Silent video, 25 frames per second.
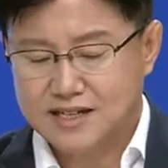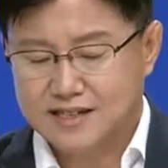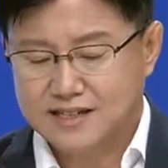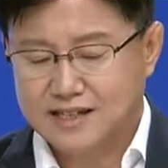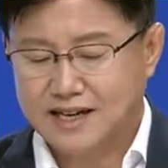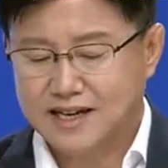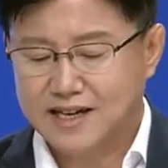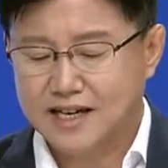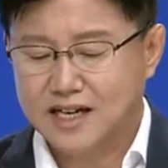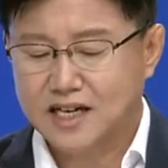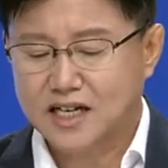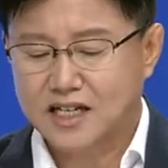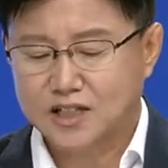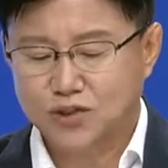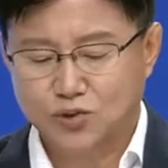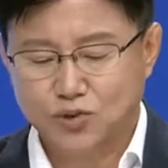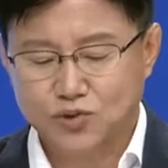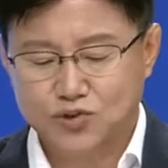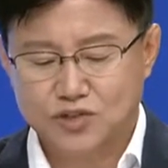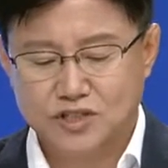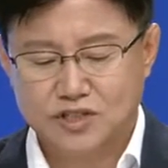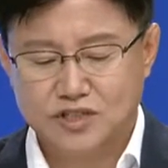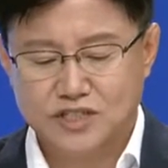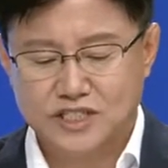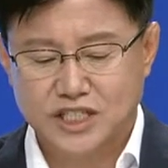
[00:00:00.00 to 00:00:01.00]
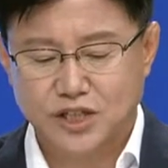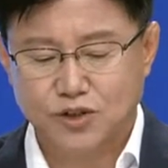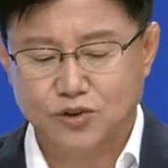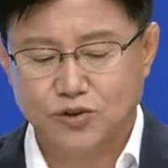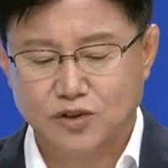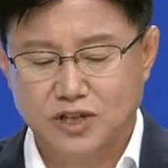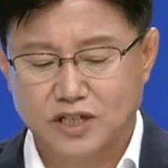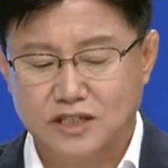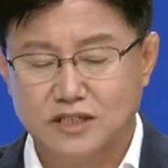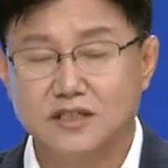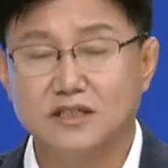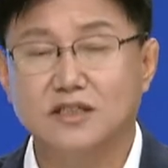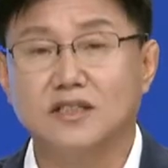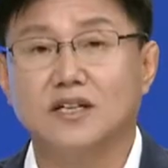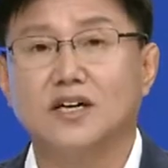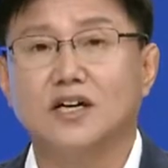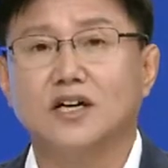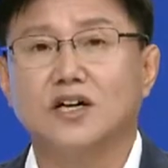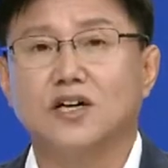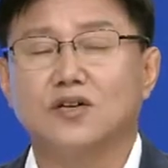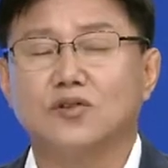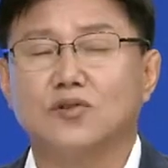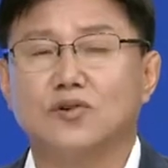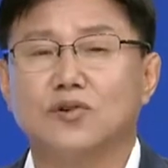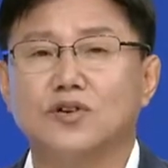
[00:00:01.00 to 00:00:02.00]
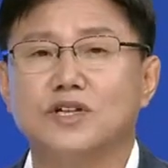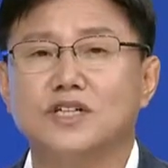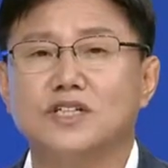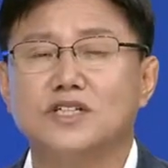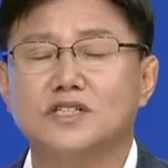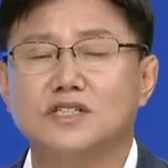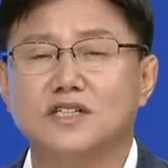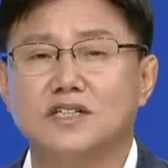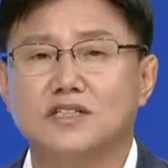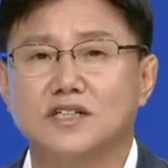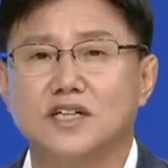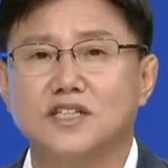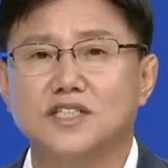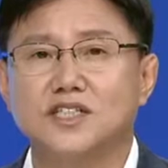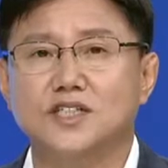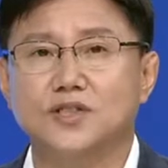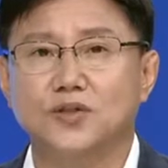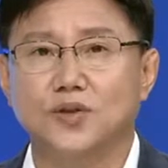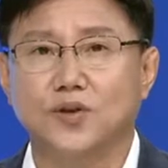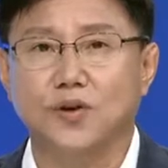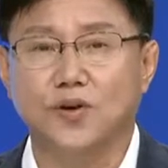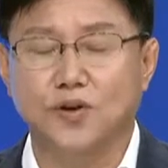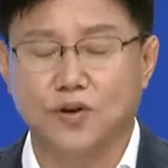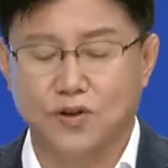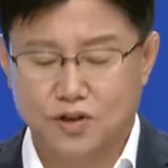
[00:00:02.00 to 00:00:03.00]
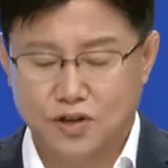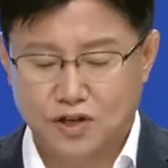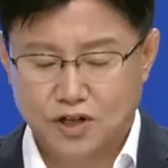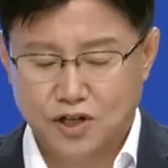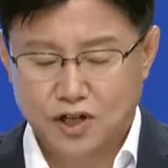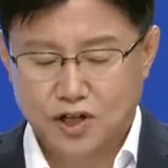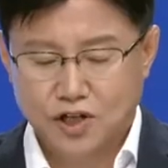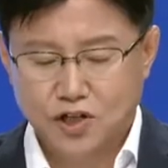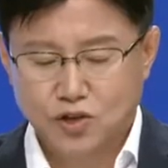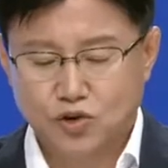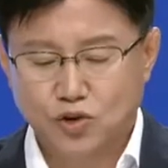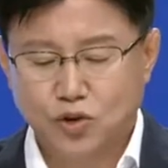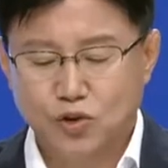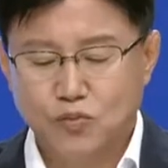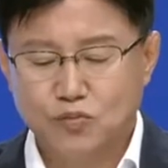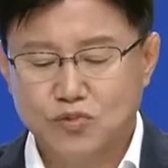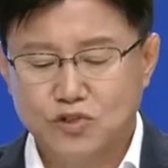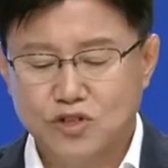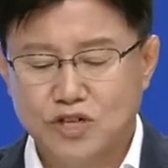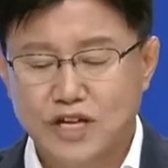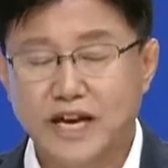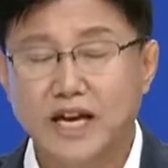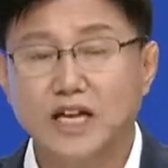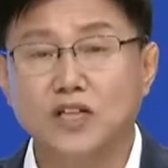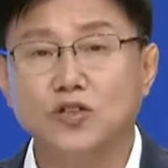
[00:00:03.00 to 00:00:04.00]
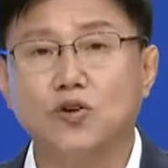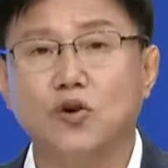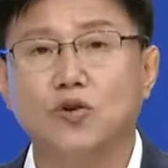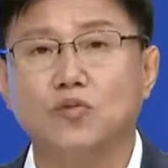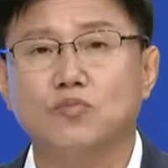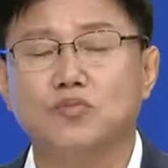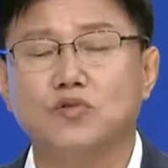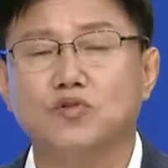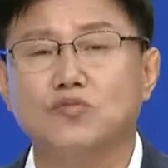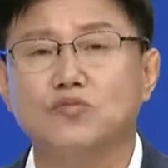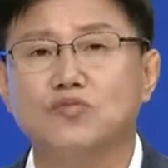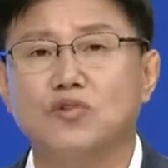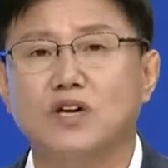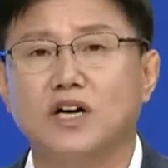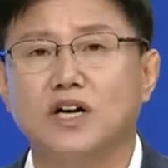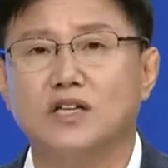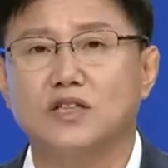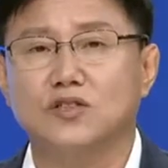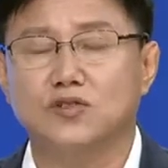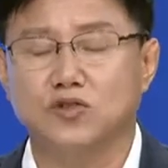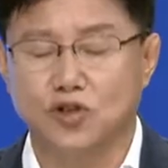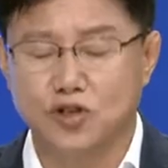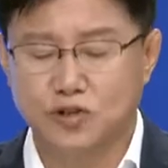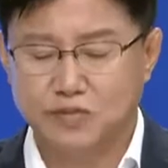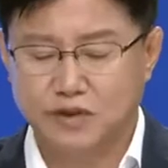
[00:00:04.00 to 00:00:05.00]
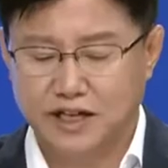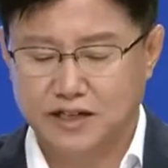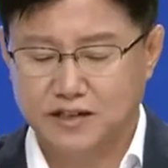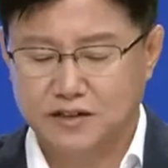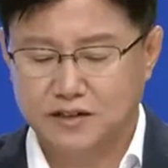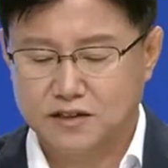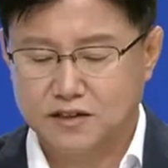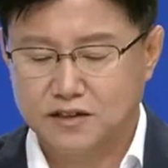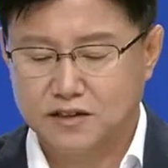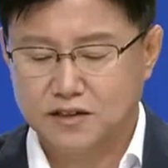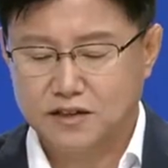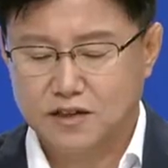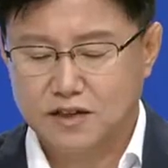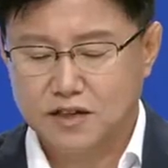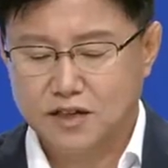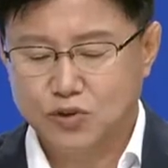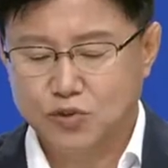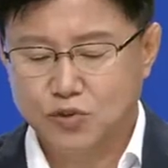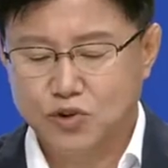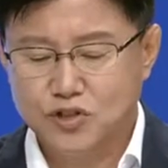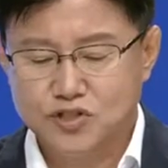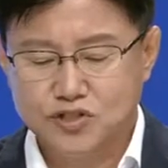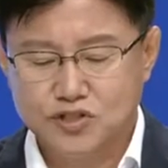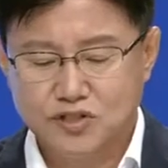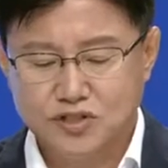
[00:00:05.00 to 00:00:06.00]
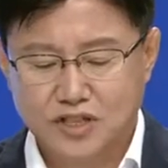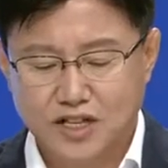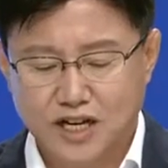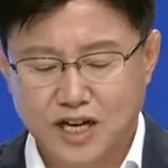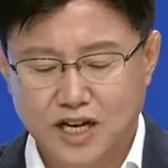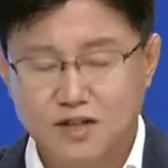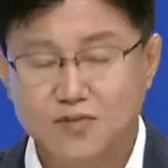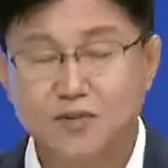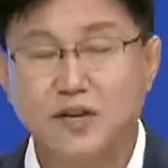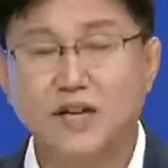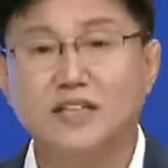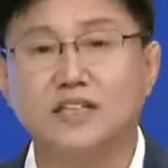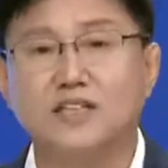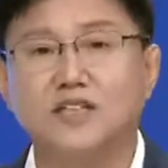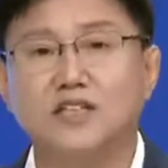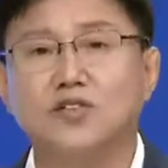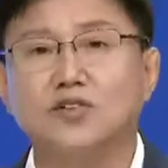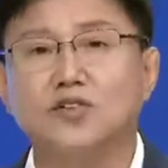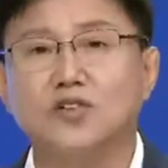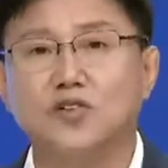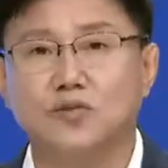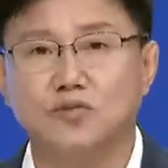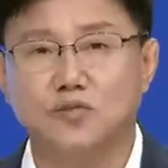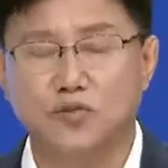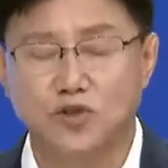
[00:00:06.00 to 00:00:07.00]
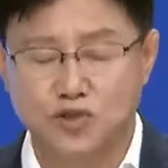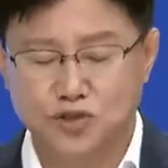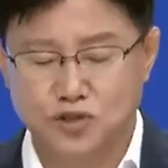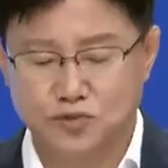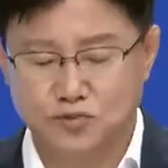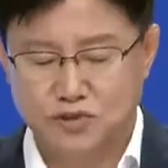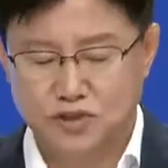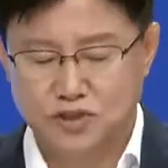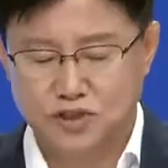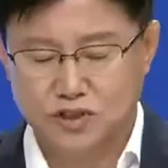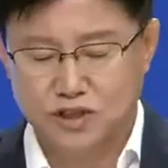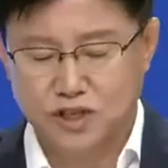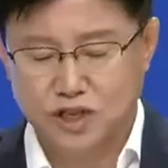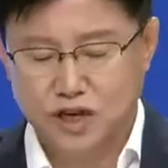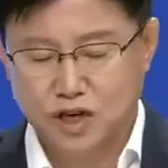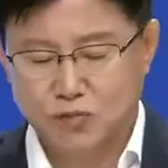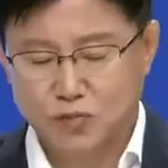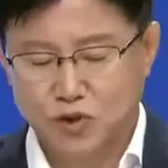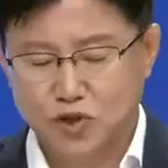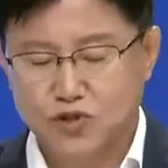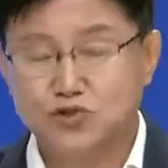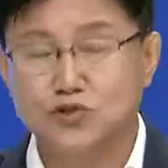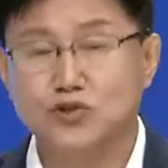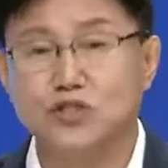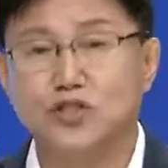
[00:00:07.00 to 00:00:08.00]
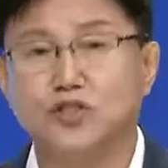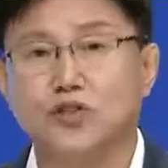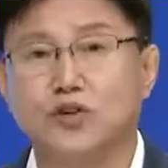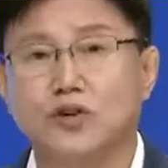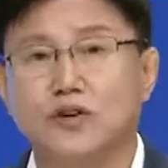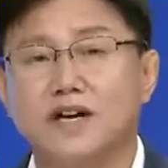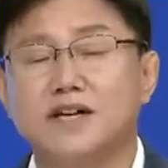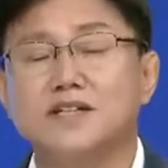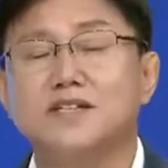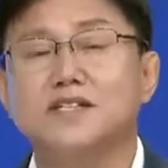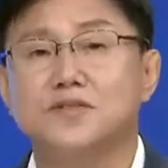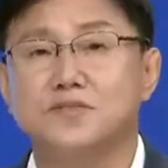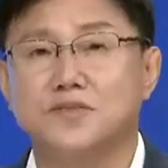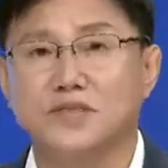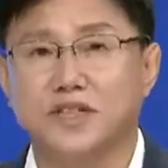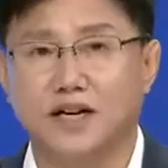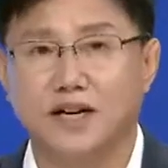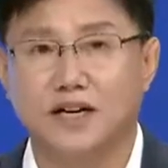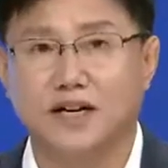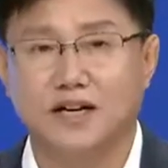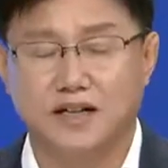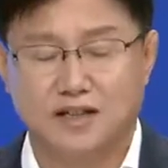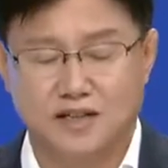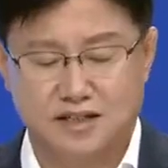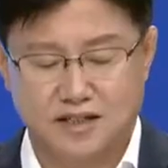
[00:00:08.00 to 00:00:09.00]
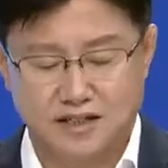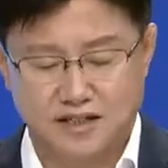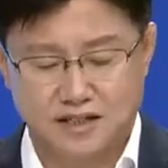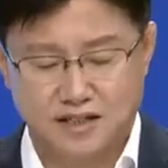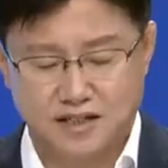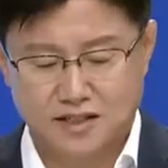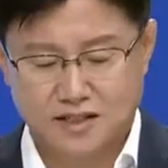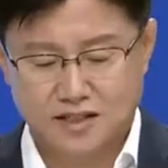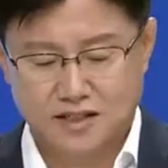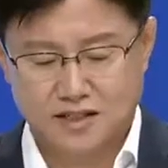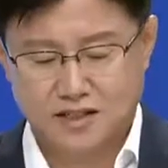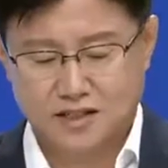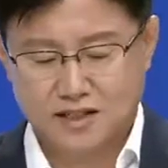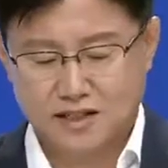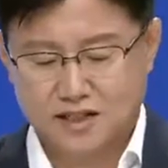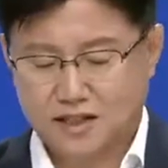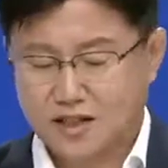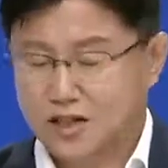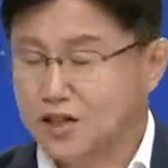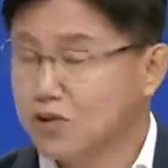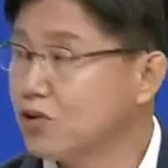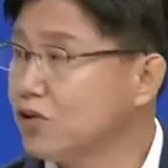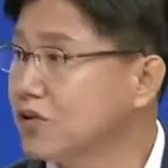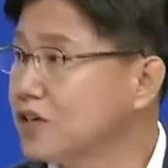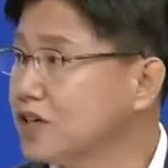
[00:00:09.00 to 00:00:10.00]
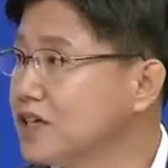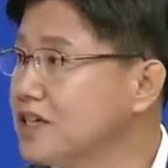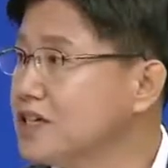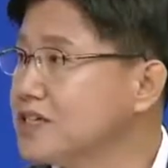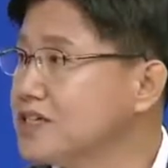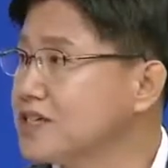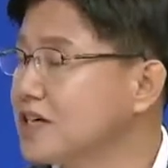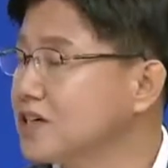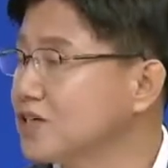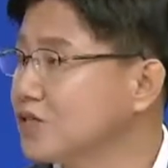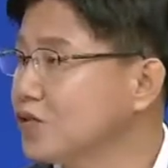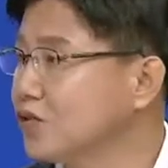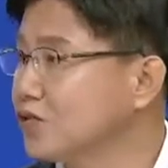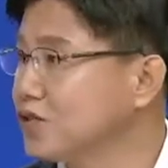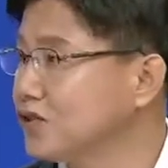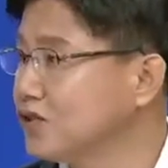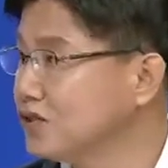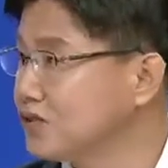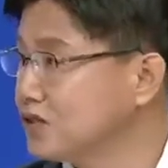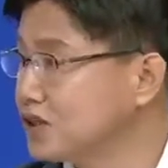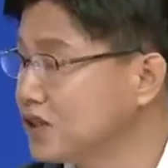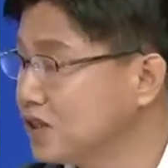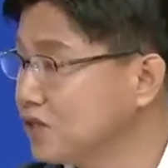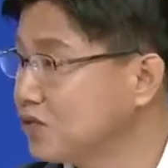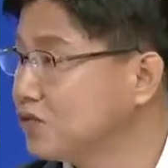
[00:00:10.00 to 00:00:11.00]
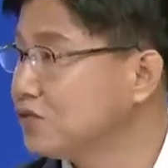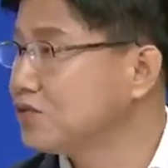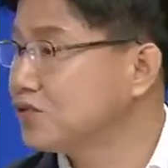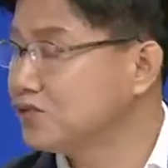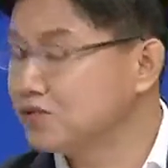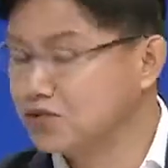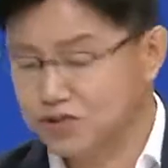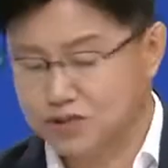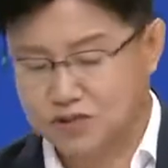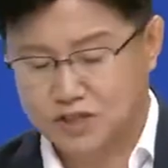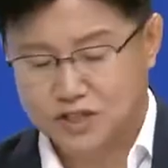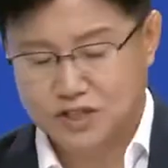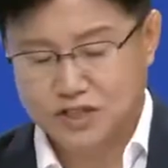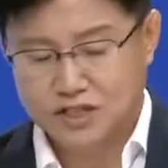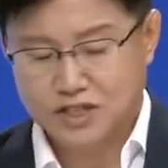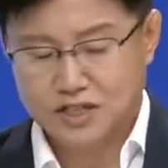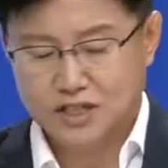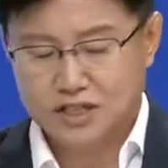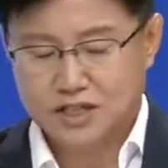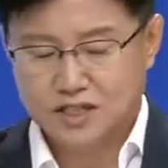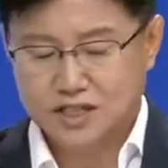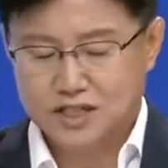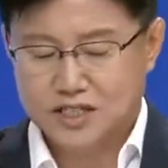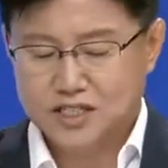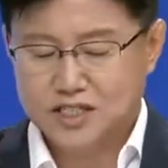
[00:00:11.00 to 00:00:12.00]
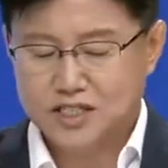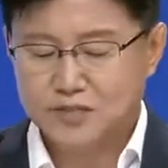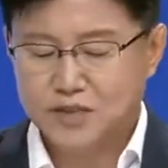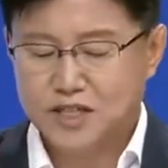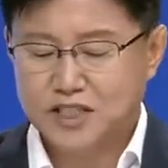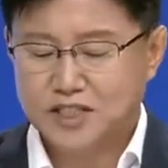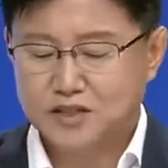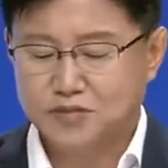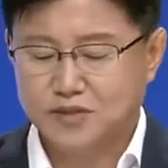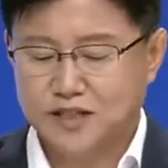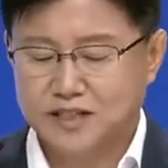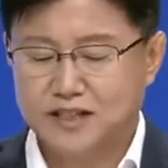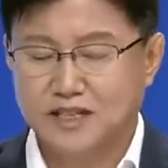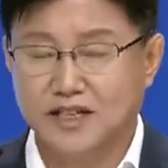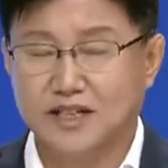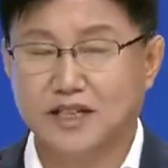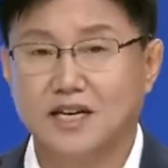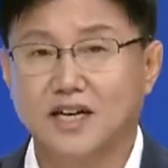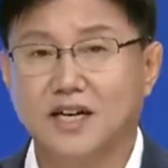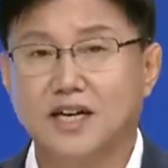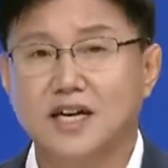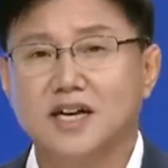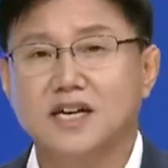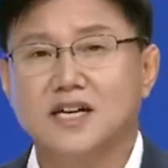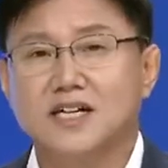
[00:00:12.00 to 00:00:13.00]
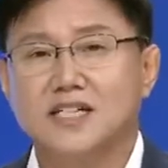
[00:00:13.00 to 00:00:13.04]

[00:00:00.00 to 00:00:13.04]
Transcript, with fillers: 다양한 동선을 제공하는 놀이시설 설치로 동물 행동 분부화를 도입하여 원숭이가 활발히 뛰어노는 모습을 볼 수 있도록 하였습니다. 네. 코끼리사 경우 네. 시멘트 바닥에